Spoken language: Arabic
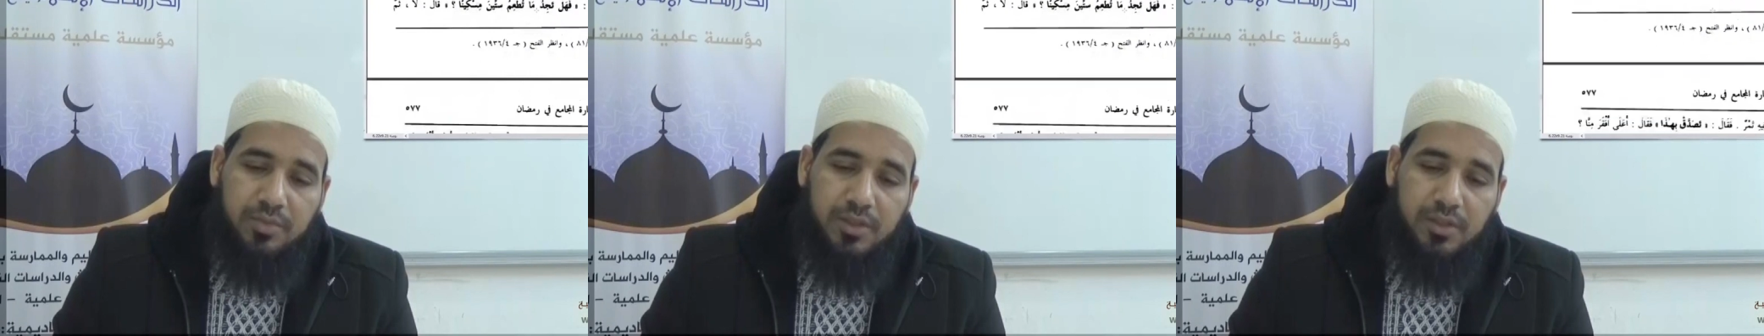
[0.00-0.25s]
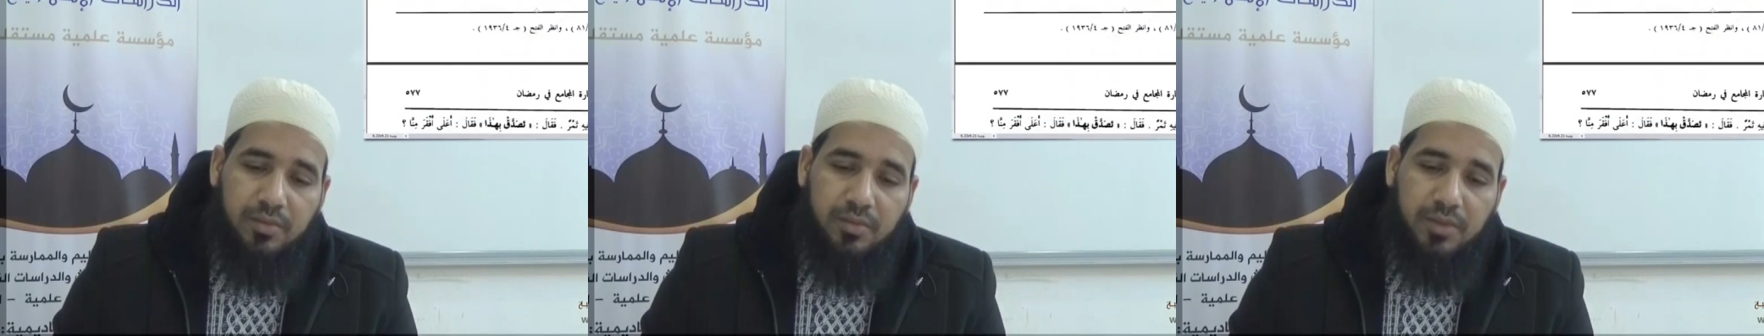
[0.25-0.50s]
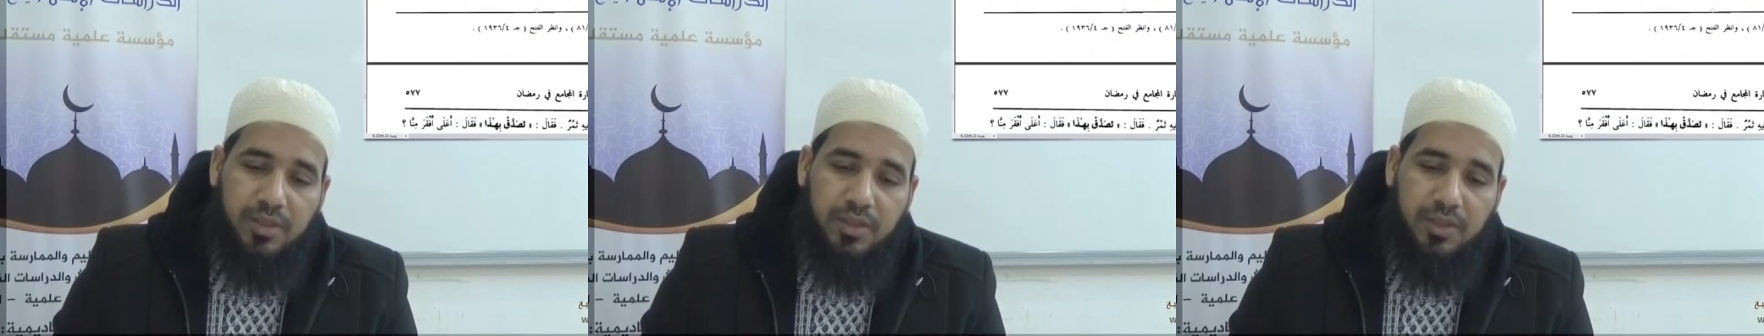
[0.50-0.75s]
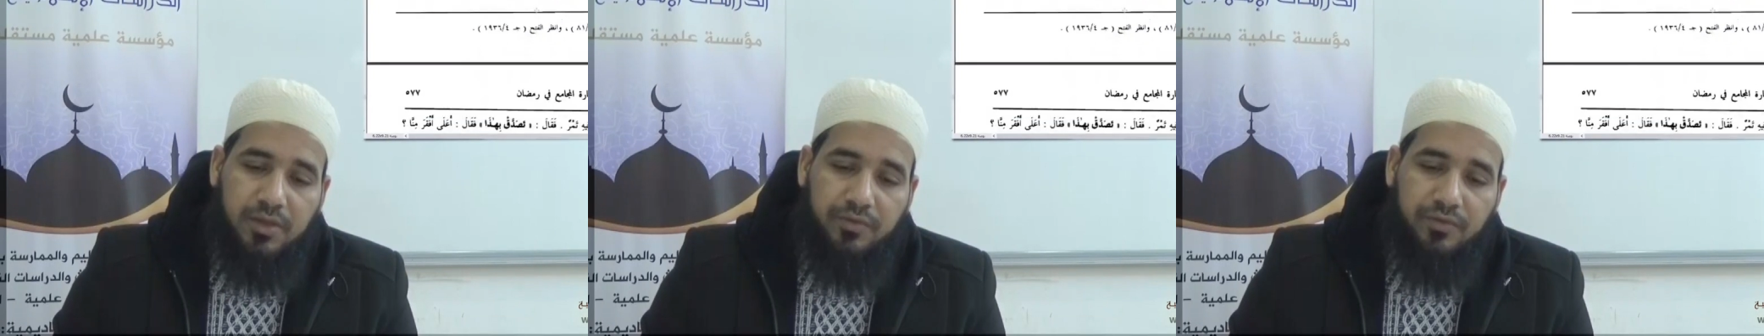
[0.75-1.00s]

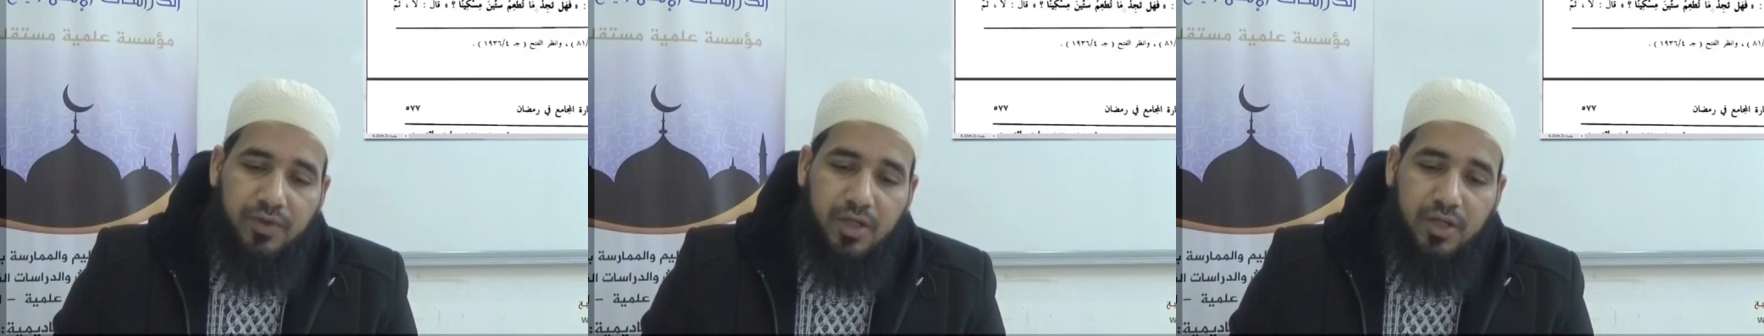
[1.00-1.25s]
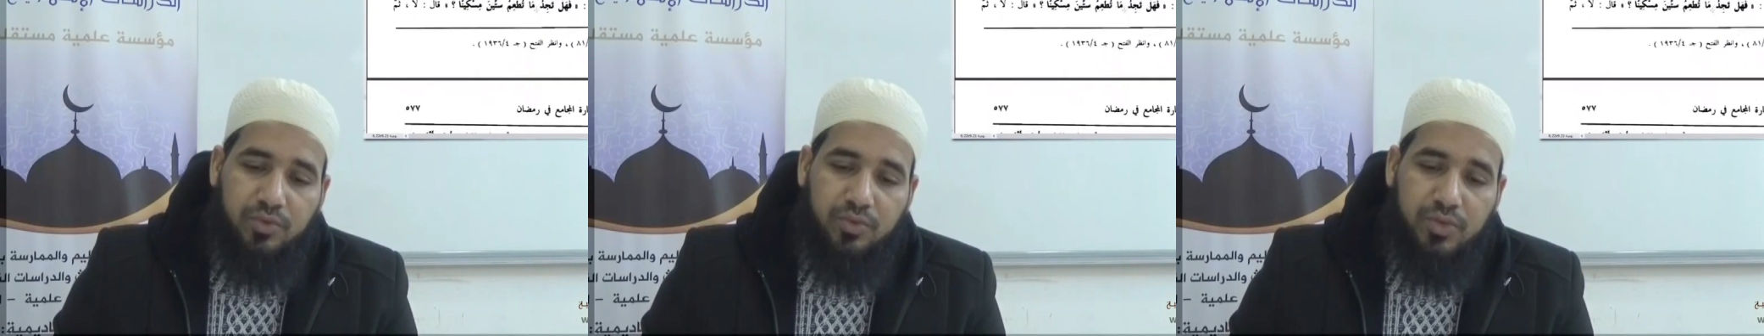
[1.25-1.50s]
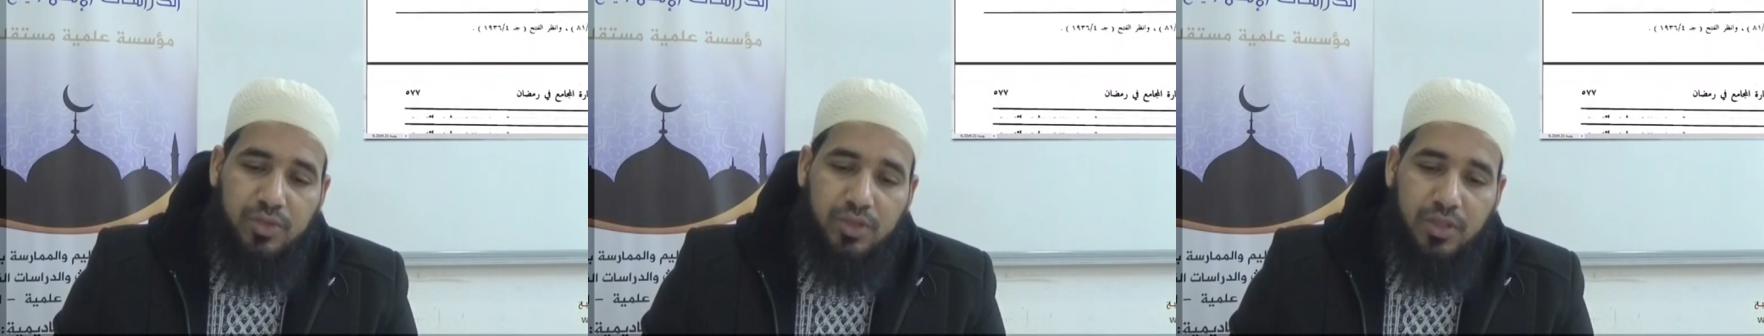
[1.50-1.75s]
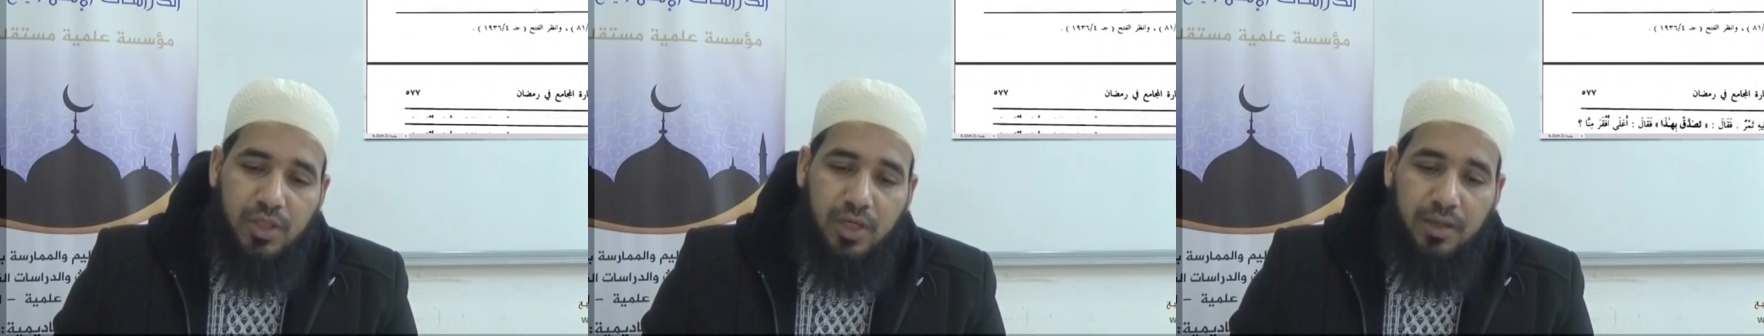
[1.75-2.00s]
بسببه كفارة
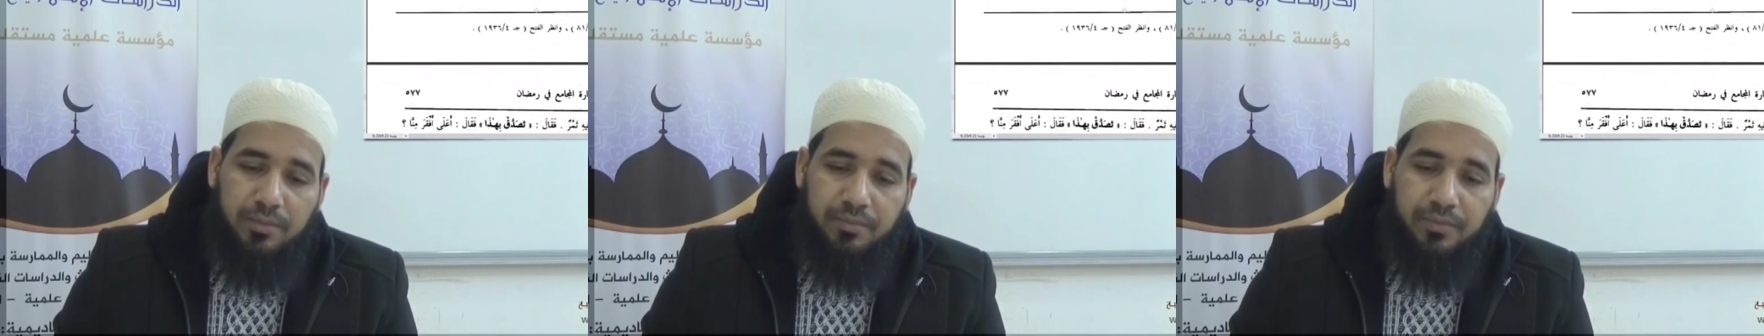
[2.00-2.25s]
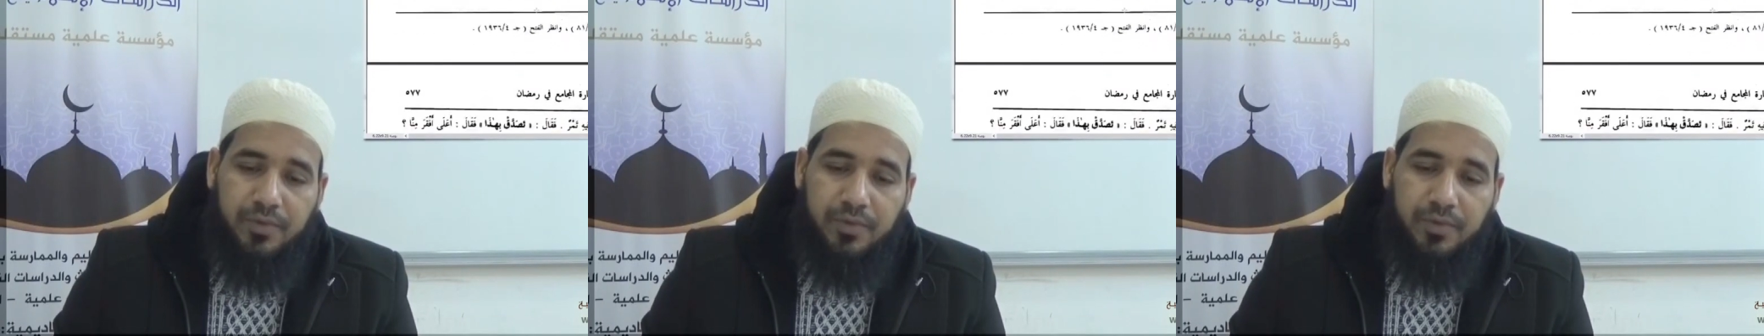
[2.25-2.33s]
الصيام